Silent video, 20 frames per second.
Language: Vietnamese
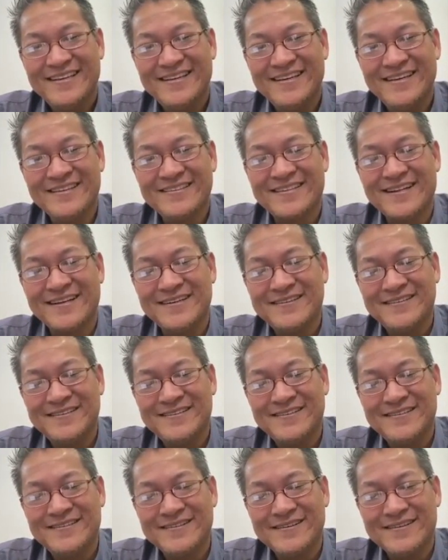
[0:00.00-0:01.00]
riêng
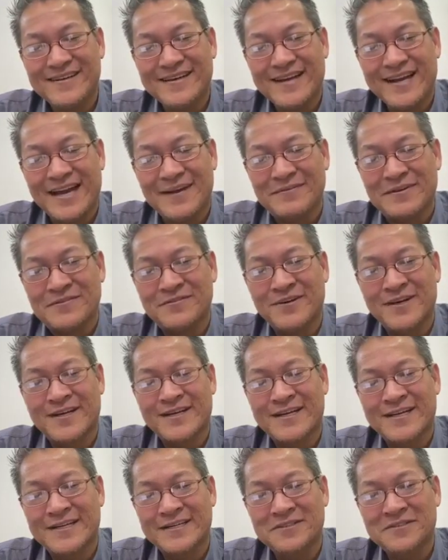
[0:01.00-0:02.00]
từ à biểu
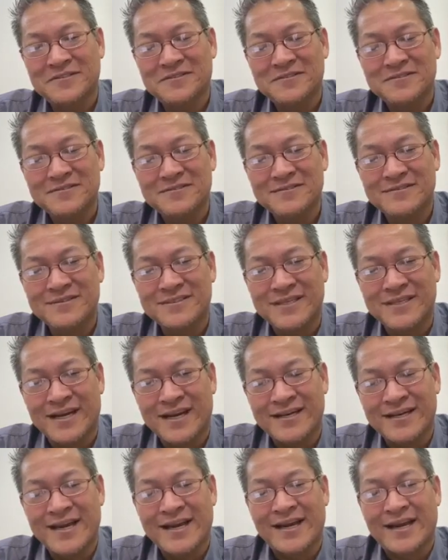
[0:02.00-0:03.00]
vọt nếu
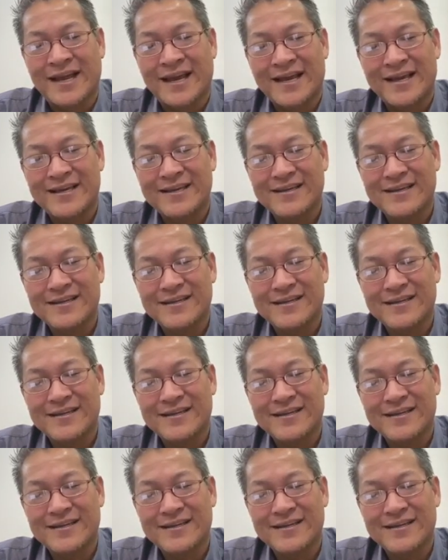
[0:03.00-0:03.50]
trở đặc lệ cái này